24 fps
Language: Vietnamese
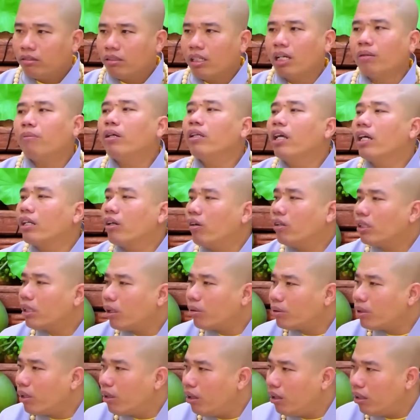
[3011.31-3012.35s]
Đừng bao giờ nói
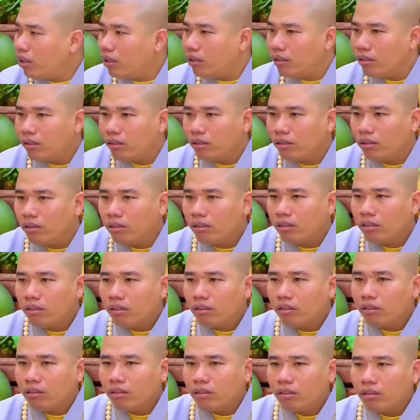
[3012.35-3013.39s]
câu đó.
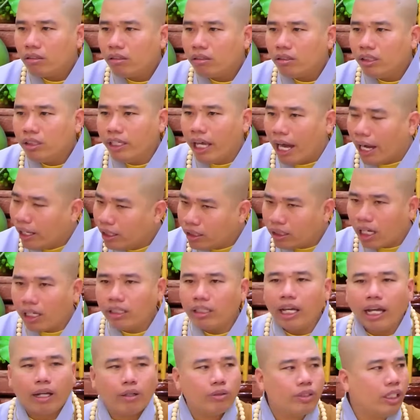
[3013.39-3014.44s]
Dở cỡ
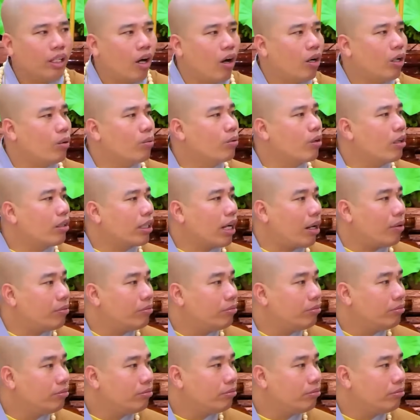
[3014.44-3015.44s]
nào thì họ cũng có công,